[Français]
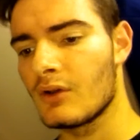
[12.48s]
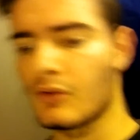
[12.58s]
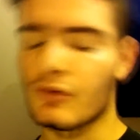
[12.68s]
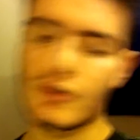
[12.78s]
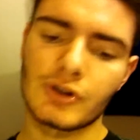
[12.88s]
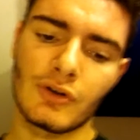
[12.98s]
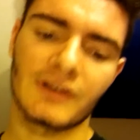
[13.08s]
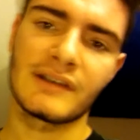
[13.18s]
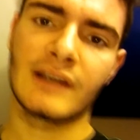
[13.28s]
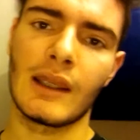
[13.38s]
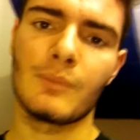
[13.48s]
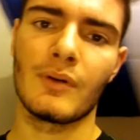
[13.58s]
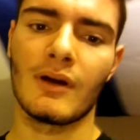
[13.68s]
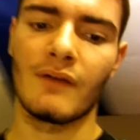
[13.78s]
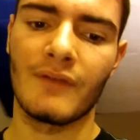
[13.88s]
parce que je suis en
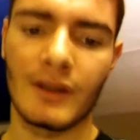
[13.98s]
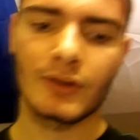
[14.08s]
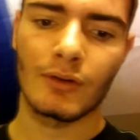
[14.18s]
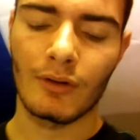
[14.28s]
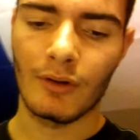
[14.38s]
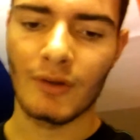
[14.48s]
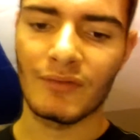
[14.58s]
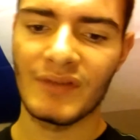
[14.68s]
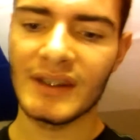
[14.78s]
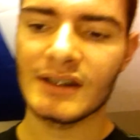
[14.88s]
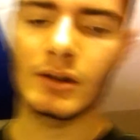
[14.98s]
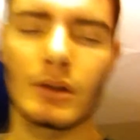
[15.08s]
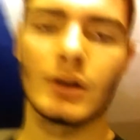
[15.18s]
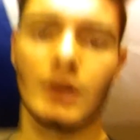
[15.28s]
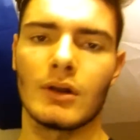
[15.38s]
Skype avec Vic,
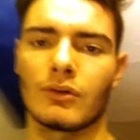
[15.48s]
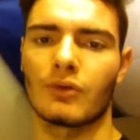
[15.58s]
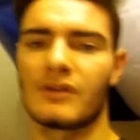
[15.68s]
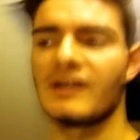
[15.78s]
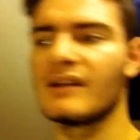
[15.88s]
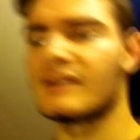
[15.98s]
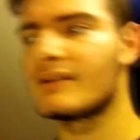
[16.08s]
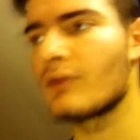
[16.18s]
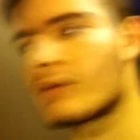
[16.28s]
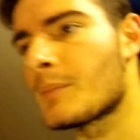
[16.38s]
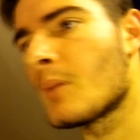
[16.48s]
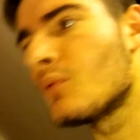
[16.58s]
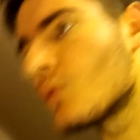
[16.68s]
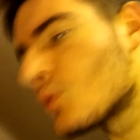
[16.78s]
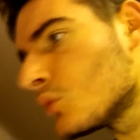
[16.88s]
donc si, on entend pas
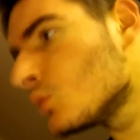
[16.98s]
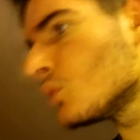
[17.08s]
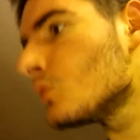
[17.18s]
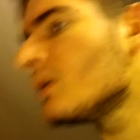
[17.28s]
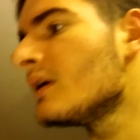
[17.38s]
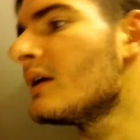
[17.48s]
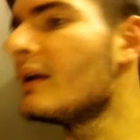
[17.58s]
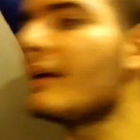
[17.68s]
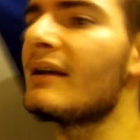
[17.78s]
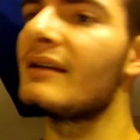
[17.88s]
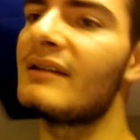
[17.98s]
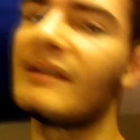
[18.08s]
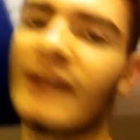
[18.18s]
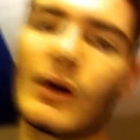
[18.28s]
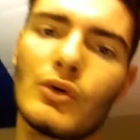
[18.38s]
beaucoup,
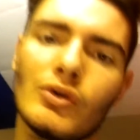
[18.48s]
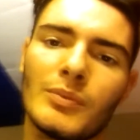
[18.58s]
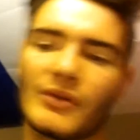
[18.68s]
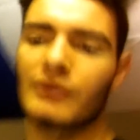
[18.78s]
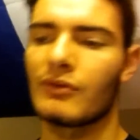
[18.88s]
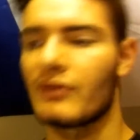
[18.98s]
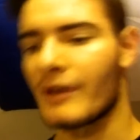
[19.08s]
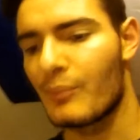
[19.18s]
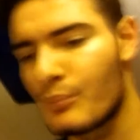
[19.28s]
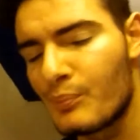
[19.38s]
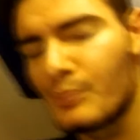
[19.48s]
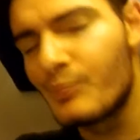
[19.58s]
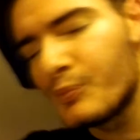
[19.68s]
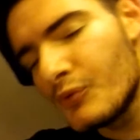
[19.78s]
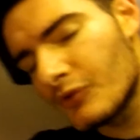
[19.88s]
si ça coupe parce qu'il y a
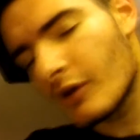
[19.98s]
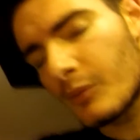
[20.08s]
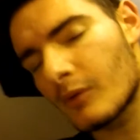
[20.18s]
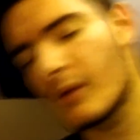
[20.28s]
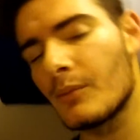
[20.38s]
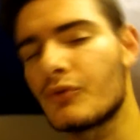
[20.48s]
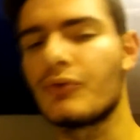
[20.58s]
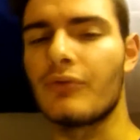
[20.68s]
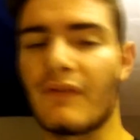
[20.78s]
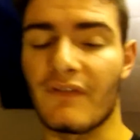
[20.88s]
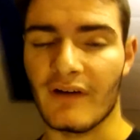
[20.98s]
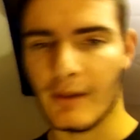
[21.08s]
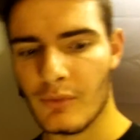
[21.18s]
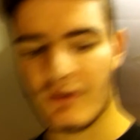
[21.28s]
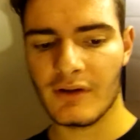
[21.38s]
plusieurs problèmes, je suis
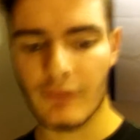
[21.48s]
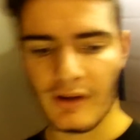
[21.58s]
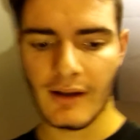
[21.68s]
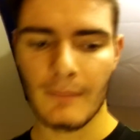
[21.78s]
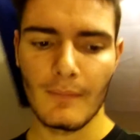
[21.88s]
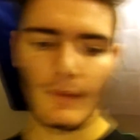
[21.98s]
vraiment désolé,